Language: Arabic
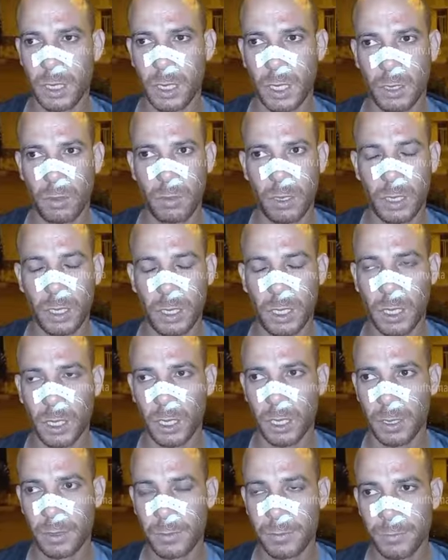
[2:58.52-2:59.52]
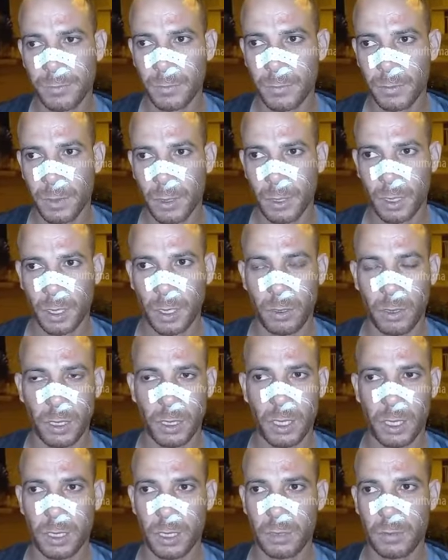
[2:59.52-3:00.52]
قالوا لي قالوا لي
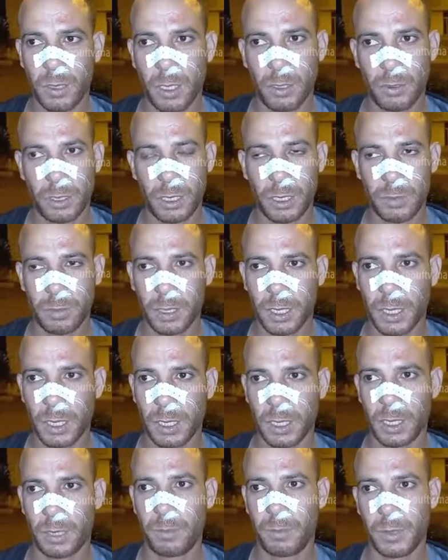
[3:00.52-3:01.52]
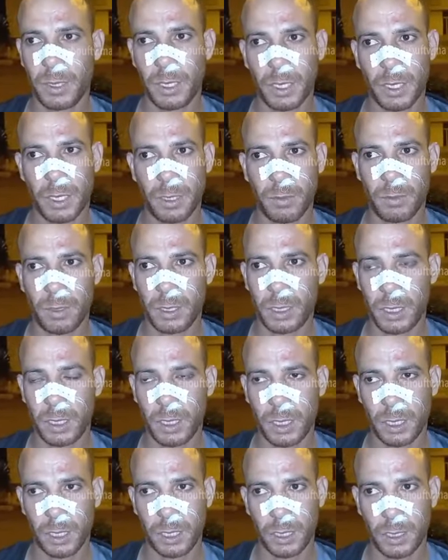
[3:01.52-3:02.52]
الصباح وجيب شهاده طبيه دابا جيت
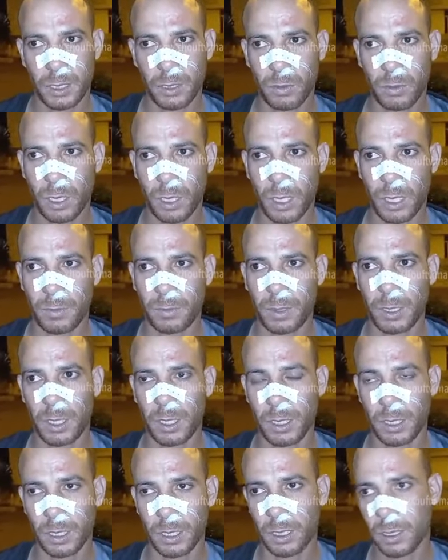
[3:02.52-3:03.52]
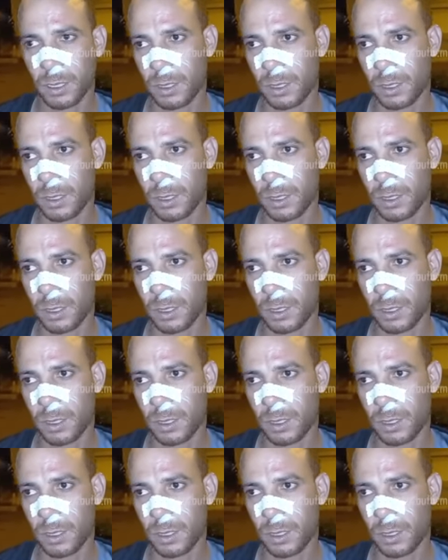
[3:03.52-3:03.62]
خديت شي اوراق من عند